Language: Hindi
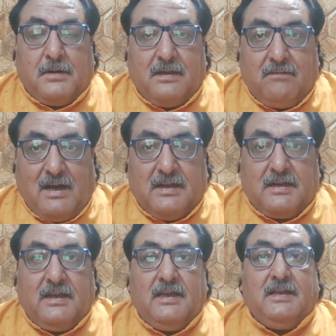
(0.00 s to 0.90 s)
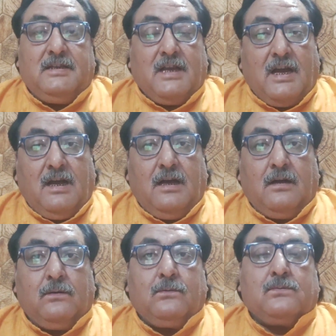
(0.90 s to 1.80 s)
परिवार के या
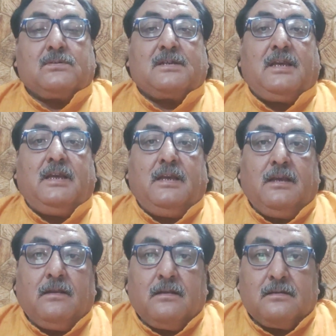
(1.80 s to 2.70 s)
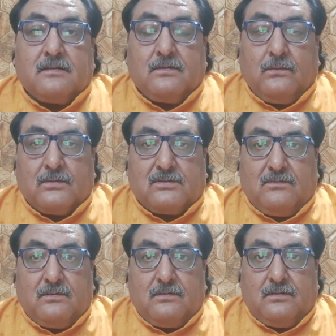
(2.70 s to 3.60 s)
उसके उस
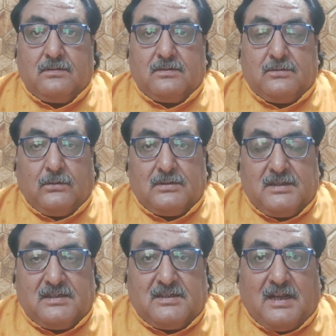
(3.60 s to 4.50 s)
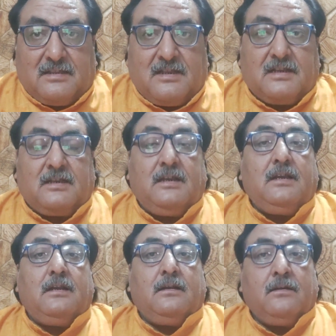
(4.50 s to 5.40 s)
जो जिस जातक
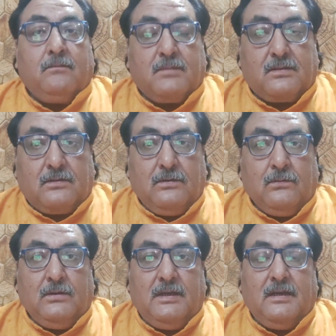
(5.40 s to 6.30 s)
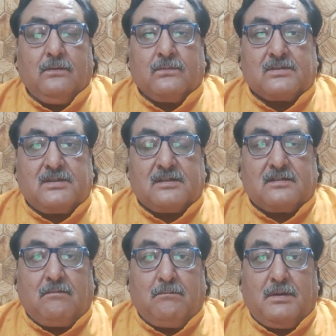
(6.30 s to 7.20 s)
की मृत्यु हुई है उससे
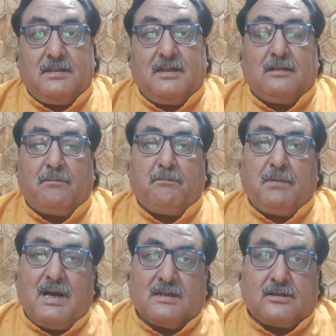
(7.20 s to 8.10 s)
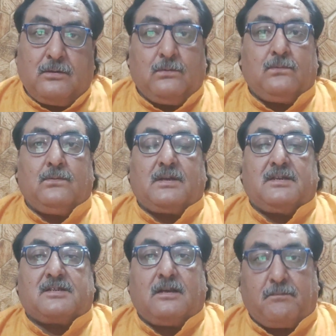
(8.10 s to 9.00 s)
संबंधित पांच लोगों
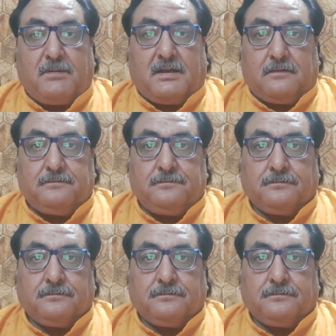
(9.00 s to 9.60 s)
के सर पर